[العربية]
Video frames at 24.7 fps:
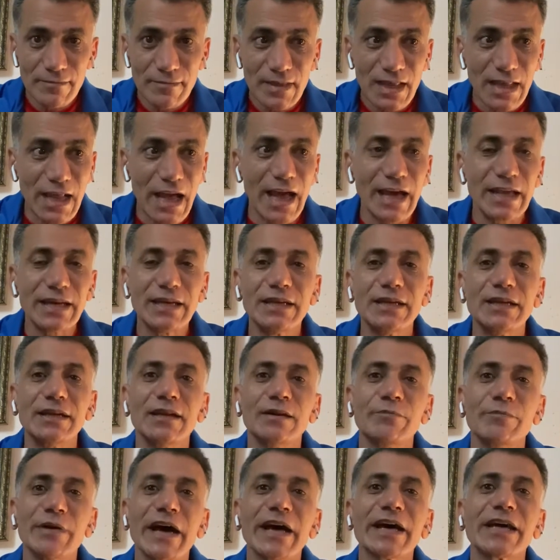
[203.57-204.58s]
لان
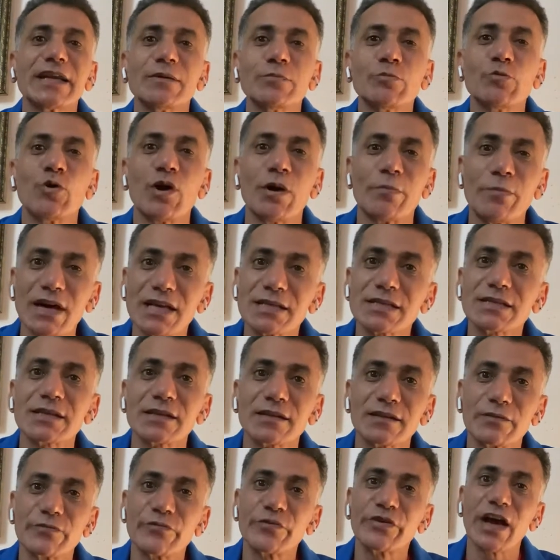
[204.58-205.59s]
المغرب ومصر
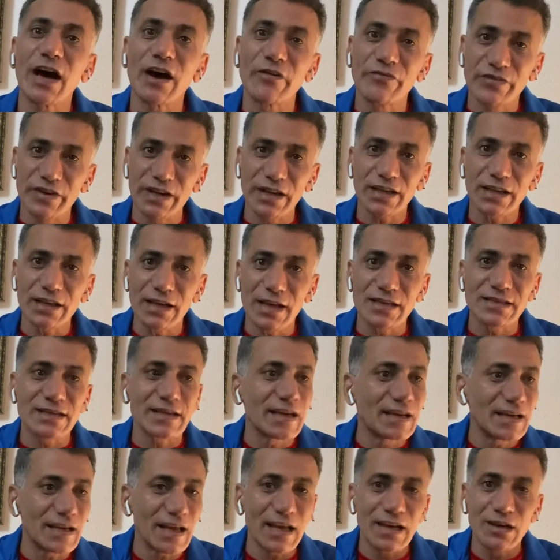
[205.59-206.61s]
في افريقيا
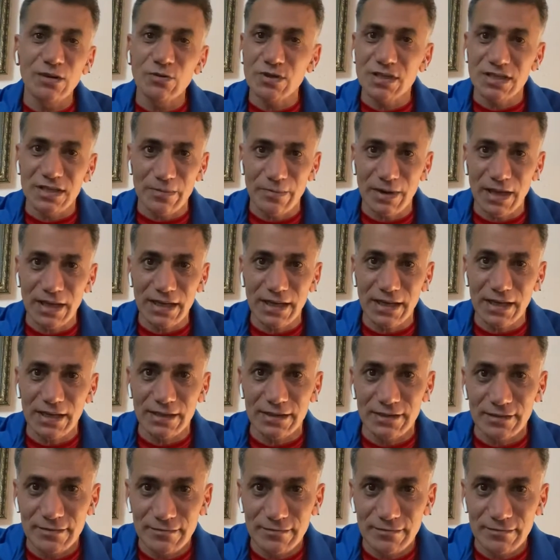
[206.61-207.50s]
زي الاهلي والزمالك كده